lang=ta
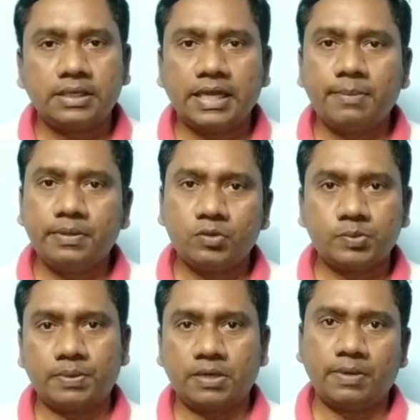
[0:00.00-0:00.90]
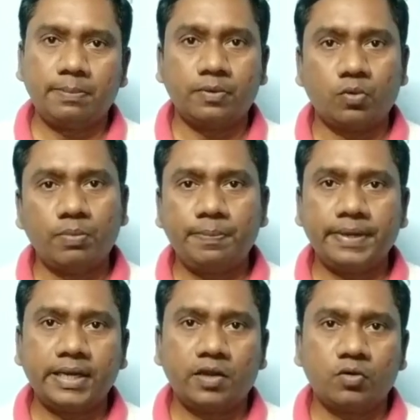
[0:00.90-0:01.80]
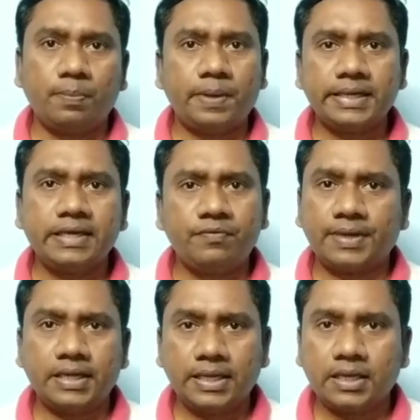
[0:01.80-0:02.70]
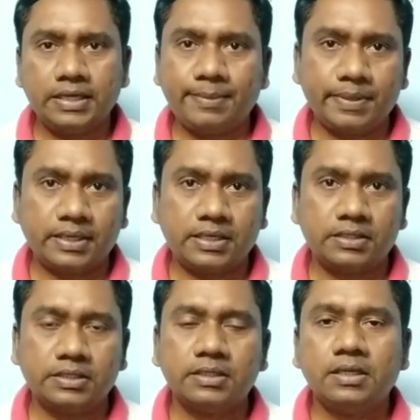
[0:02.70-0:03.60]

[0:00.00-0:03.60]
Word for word: டேபை யூஸ் பண்ணுற மாதிரி இப்போ ரொம்ப பெரிய ஆளாக இருக்கும் பாக்கெட் ஃப்ரெண்ட்லேயே கண்டிப்பாக இருக்காது